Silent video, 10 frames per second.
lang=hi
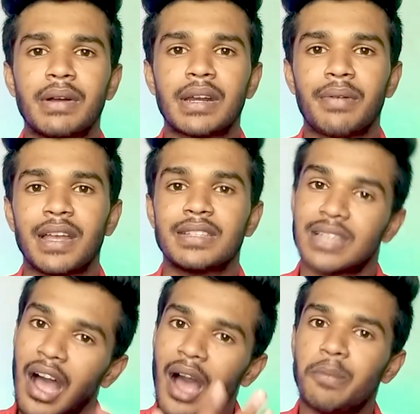बढ़ रहा भाई
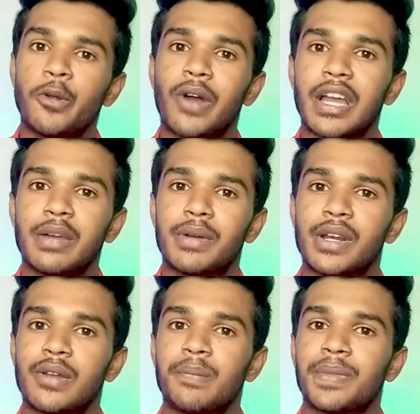आप लोग आगे बढ़
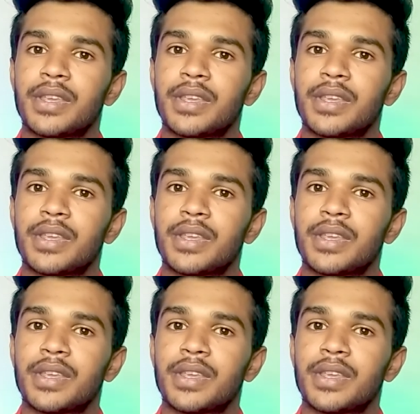रहे हो